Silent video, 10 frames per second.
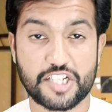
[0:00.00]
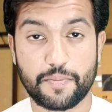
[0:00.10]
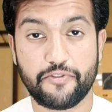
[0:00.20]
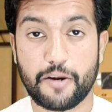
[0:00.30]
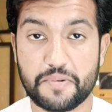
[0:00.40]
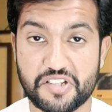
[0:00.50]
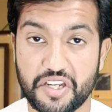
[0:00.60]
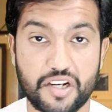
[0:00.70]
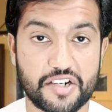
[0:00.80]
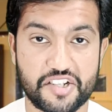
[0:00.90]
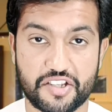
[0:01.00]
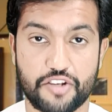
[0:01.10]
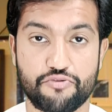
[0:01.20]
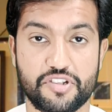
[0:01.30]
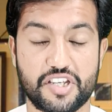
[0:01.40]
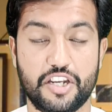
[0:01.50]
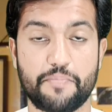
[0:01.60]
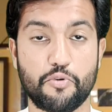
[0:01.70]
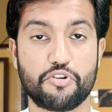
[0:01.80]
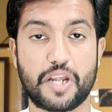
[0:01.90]
कर्जा भी वापस नहीं कर सकता जो इसकी
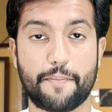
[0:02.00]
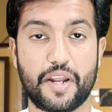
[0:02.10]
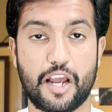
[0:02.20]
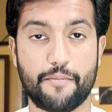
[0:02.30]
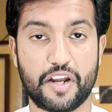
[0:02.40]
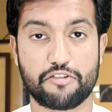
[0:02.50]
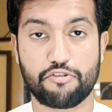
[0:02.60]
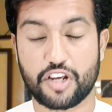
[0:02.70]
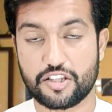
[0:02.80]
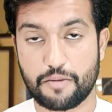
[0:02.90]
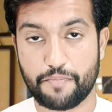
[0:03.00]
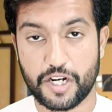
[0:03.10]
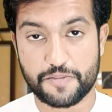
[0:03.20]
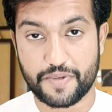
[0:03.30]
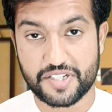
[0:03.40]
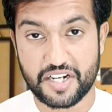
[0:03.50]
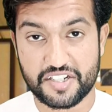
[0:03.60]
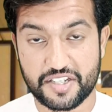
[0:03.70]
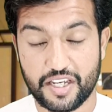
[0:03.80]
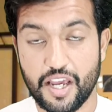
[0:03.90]
रिपोर्ट है पहले हमारे दौर के अंदर पाँच परसेंट
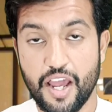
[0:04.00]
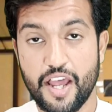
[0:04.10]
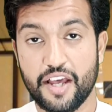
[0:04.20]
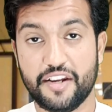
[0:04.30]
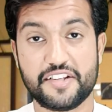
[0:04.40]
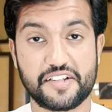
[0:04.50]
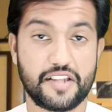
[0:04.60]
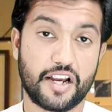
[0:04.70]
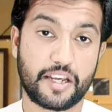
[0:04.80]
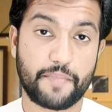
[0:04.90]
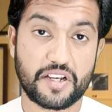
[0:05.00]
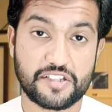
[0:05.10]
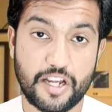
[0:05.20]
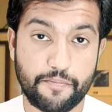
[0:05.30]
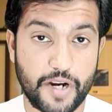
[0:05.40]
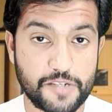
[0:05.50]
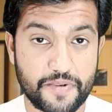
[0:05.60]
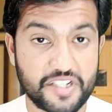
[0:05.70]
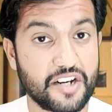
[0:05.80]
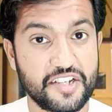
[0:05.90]
इसकी रिस्क था कि पाकिस्तान पाँच
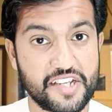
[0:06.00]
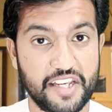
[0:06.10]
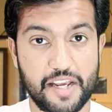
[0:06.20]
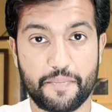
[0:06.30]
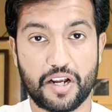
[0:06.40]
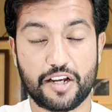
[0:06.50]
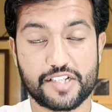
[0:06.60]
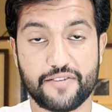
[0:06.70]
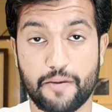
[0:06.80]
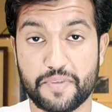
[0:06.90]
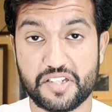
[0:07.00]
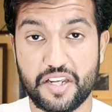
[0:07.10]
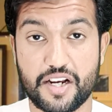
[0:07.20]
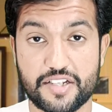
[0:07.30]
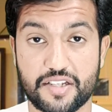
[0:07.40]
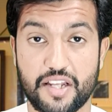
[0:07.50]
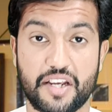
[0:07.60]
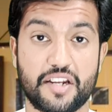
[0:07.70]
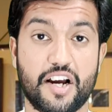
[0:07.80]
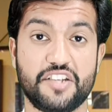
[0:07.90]
परसेंट रिस्क है ये अपना कर्जा वापस नहीं कर सकता
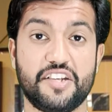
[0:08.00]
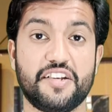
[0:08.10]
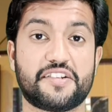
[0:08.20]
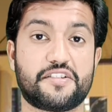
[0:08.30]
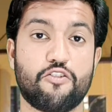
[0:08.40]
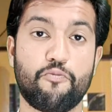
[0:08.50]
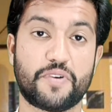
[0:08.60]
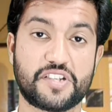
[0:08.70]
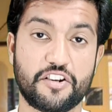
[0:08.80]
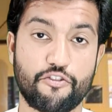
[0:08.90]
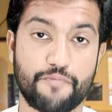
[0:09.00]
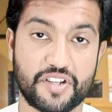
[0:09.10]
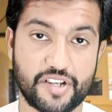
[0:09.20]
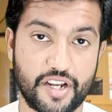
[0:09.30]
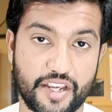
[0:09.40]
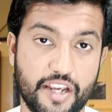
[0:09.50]
लेकिन आज ये रिस्क सौ परसेंट के ऊपर चला